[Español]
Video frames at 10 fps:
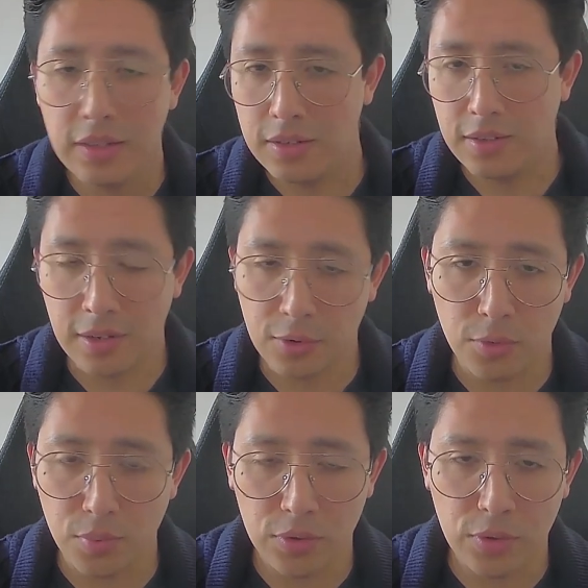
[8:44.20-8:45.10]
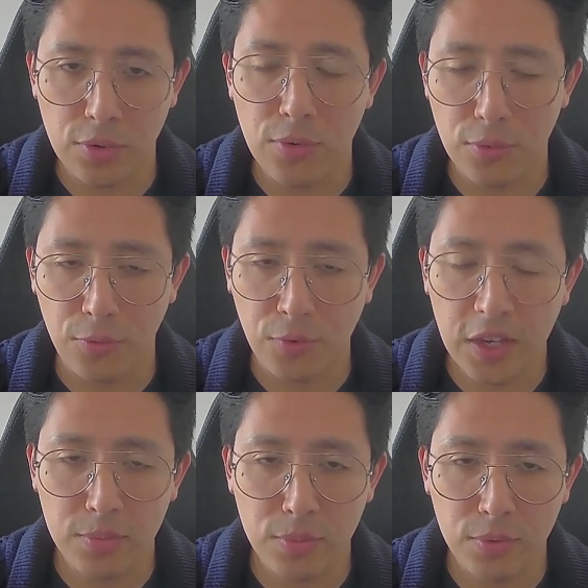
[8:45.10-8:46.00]
Y la corporación o
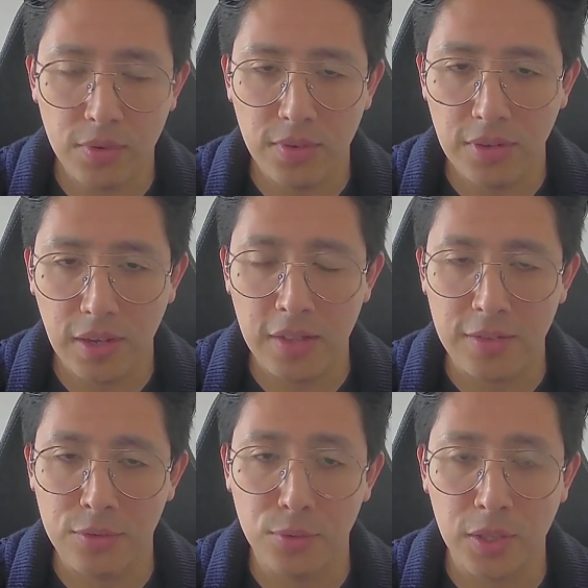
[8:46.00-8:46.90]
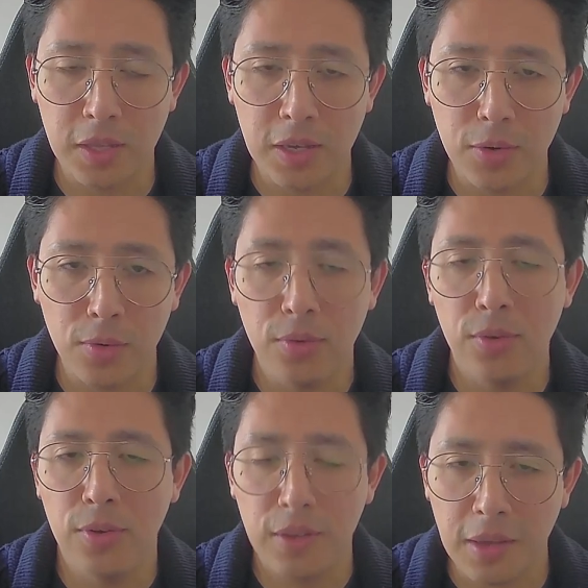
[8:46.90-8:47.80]
Facebook hace su dinero
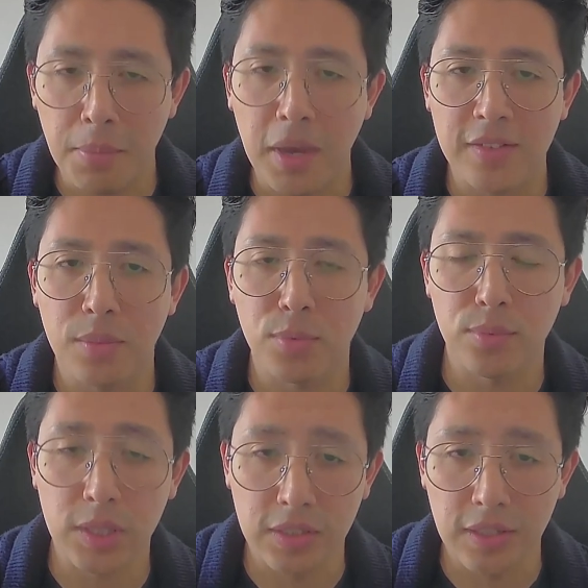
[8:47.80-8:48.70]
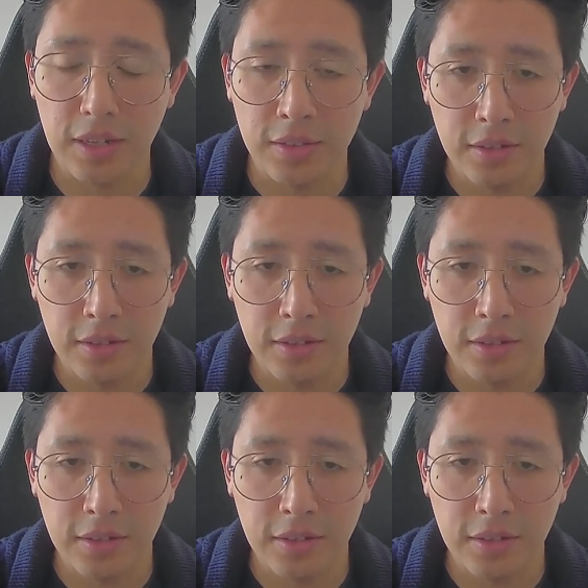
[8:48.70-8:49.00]
en base a publicidad.